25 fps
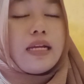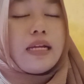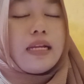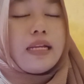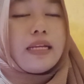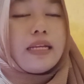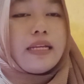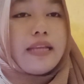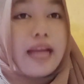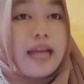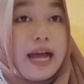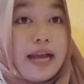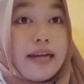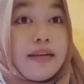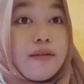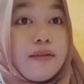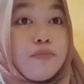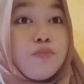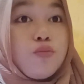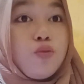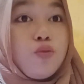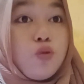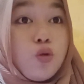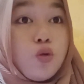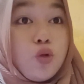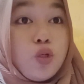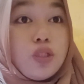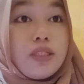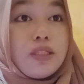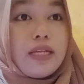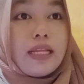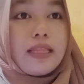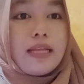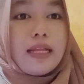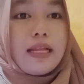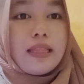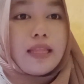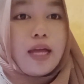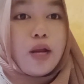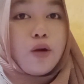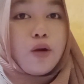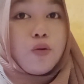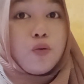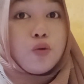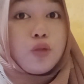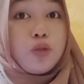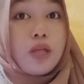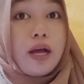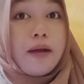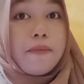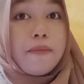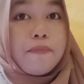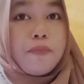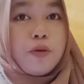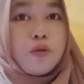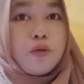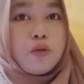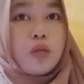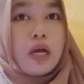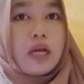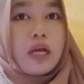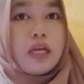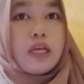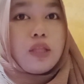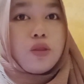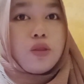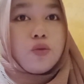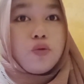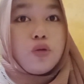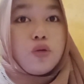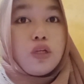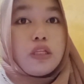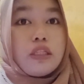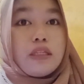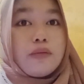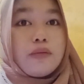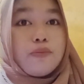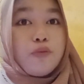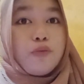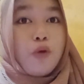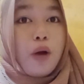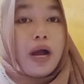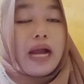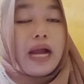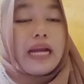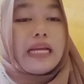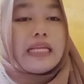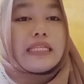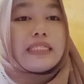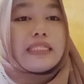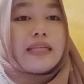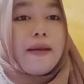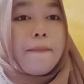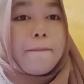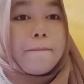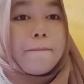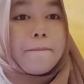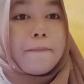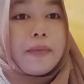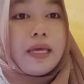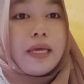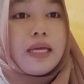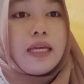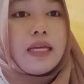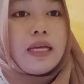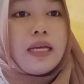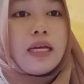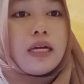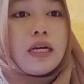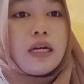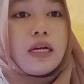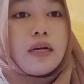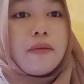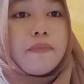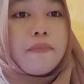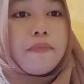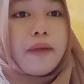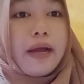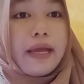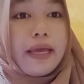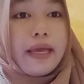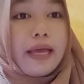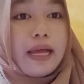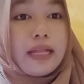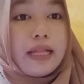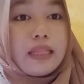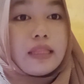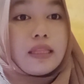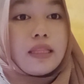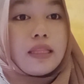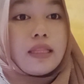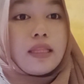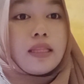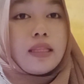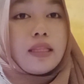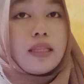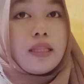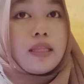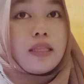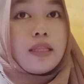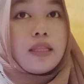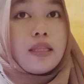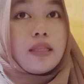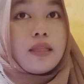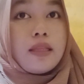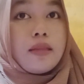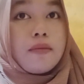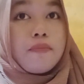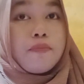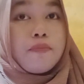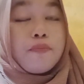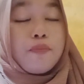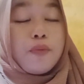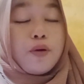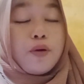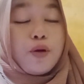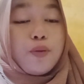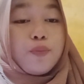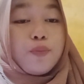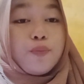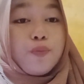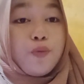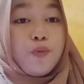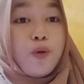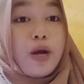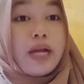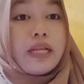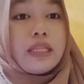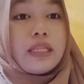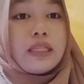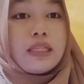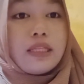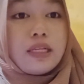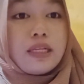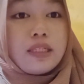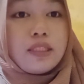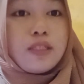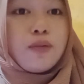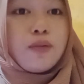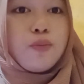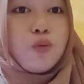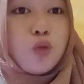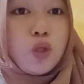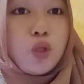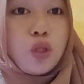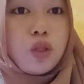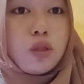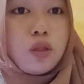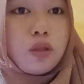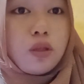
dan buku catatan utang piutang itu ditemukan di samping mayat perempuan tersebut.